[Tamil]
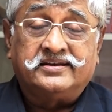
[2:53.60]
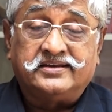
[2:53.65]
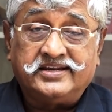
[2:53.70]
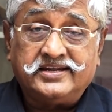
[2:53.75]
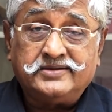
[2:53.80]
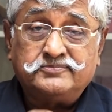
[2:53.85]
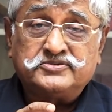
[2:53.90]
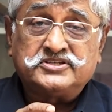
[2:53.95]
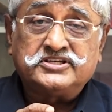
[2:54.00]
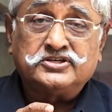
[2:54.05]

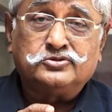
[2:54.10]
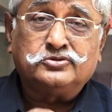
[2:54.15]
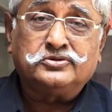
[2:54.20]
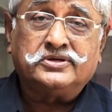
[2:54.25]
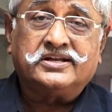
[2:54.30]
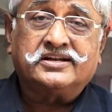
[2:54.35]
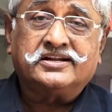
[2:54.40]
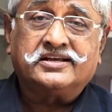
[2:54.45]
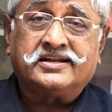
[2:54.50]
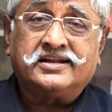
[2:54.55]
தீப் சிது
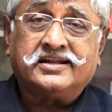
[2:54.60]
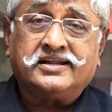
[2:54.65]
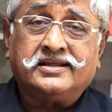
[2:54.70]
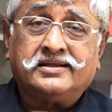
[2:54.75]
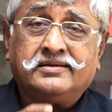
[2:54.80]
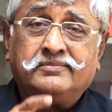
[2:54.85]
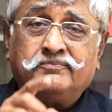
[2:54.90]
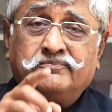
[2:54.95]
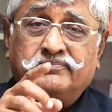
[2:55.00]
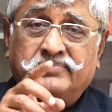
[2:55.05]
என்கிற
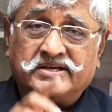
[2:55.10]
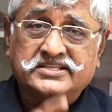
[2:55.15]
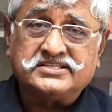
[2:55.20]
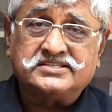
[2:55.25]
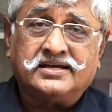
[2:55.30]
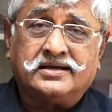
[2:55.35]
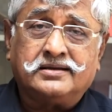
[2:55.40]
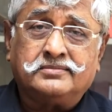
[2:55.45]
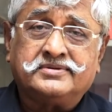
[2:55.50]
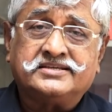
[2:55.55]

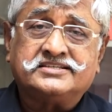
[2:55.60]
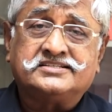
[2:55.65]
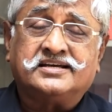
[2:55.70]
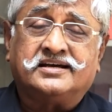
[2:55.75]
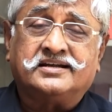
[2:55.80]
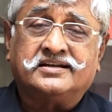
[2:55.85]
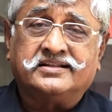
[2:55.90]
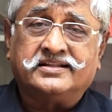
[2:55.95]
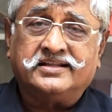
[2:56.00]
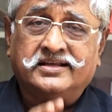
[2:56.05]
பஞ்சாபை
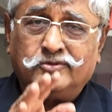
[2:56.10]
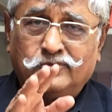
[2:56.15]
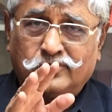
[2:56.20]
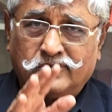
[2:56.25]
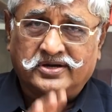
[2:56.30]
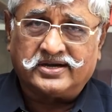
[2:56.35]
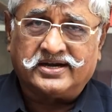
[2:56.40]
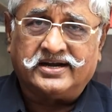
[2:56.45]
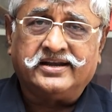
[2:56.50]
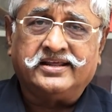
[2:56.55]
சார்ந்த
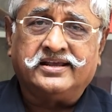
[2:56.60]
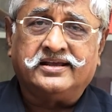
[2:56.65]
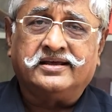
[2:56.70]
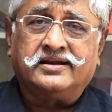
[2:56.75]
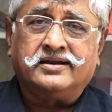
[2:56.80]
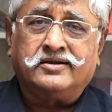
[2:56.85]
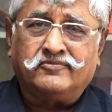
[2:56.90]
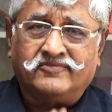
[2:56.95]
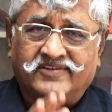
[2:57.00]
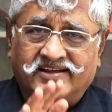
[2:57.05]
ஒரு
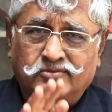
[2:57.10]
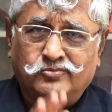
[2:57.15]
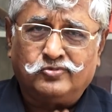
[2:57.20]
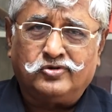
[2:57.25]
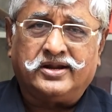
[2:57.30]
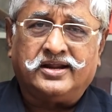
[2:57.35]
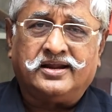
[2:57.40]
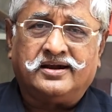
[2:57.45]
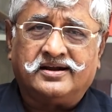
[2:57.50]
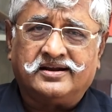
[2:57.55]
நடிகர்
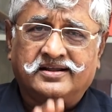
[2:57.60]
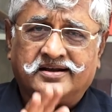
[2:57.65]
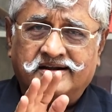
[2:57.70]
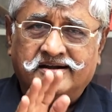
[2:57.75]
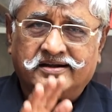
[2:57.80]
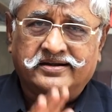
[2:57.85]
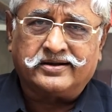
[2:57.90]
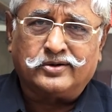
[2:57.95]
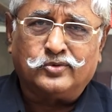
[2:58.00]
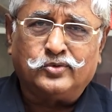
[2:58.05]

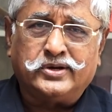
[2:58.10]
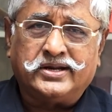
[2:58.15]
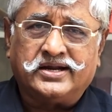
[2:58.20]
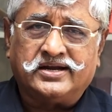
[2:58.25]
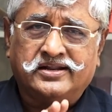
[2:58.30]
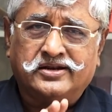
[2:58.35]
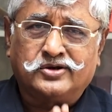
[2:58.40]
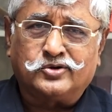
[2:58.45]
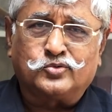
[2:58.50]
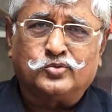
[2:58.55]
வன்முறையாளர்கள்
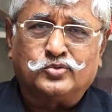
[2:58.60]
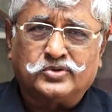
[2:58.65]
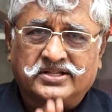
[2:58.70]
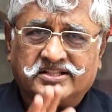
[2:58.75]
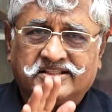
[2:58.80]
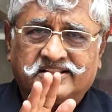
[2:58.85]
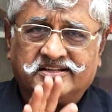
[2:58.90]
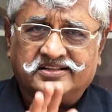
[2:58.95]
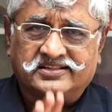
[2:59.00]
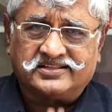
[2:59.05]
ரவுடிகளின்
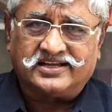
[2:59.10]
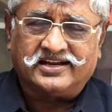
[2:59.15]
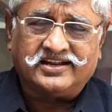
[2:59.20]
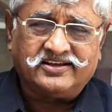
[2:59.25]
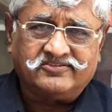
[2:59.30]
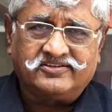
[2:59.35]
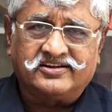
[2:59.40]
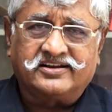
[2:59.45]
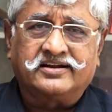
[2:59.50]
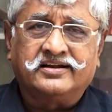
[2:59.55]
கூட்டத்தின்
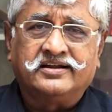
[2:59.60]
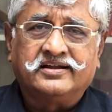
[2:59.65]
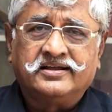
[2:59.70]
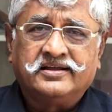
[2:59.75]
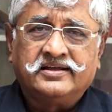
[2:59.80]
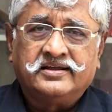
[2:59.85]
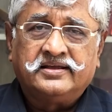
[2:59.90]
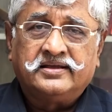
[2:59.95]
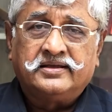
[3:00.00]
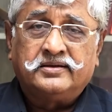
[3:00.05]
தலைவர்
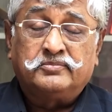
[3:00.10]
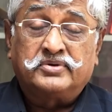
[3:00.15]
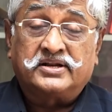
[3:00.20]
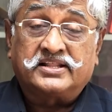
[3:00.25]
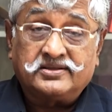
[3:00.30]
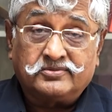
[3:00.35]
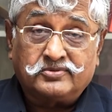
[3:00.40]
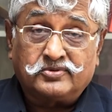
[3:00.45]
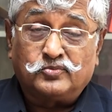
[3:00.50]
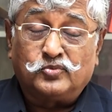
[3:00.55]

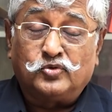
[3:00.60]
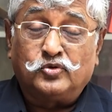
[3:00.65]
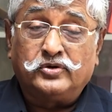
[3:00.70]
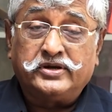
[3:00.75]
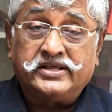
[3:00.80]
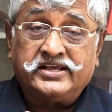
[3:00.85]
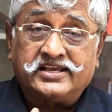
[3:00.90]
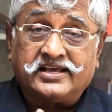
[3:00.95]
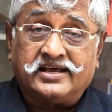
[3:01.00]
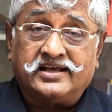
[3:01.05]
பிரதமர்
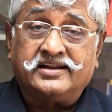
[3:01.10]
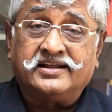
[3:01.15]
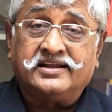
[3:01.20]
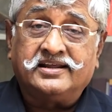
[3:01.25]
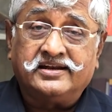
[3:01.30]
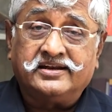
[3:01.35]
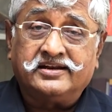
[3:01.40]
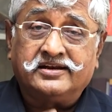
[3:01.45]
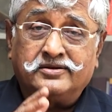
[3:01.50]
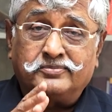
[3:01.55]
மோடிக்கு
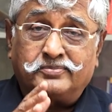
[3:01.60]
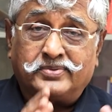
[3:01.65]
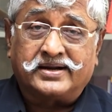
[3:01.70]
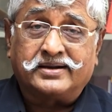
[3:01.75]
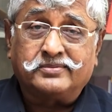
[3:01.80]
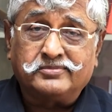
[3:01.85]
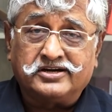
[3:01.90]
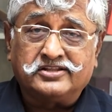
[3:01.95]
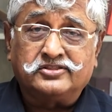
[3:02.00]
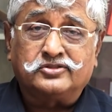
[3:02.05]
அருகில் நின்று
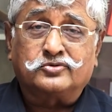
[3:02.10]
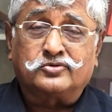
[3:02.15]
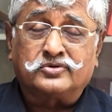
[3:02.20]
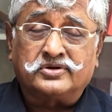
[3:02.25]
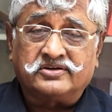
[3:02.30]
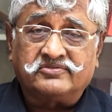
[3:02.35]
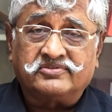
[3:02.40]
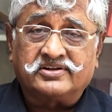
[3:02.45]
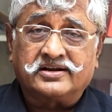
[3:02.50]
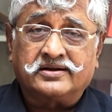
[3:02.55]
பணம் எடுத்து
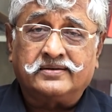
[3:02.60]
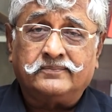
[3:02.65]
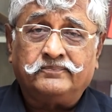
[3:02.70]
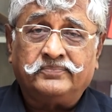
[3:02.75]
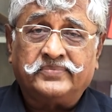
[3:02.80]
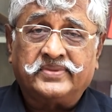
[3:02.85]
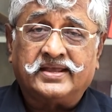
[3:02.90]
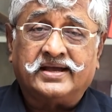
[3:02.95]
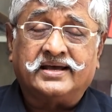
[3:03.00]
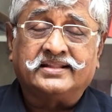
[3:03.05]
கொண்டவர்
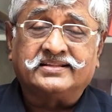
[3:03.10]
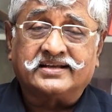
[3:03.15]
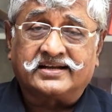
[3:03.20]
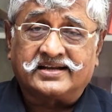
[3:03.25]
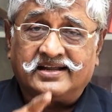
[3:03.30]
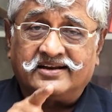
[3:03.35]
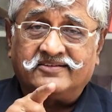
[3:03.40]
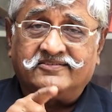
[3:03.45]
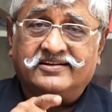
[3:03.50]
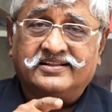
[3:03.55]
அந்த
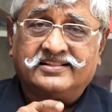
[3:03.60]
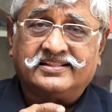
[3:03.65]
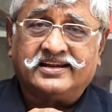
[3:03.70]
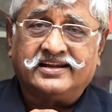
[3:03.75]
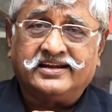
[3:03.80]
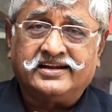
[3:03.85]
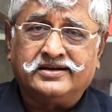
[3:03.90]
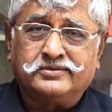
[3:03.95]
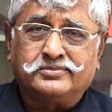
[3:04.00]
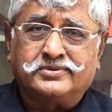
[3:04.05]

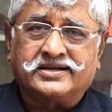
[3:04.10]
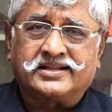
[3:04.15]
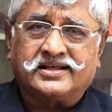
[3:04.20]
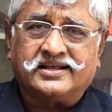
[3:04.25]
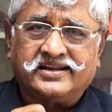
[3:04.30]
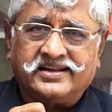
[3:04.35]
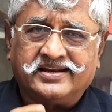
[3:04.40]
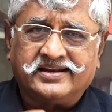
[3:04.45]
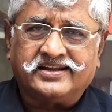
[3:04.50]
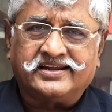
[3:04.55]
கலவரத்தில்
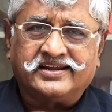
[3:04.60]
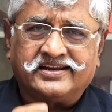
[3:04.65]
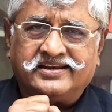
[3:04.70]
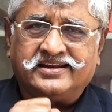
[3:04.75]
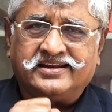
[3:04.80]
ஈடுபட்டார் இன்றைக்கு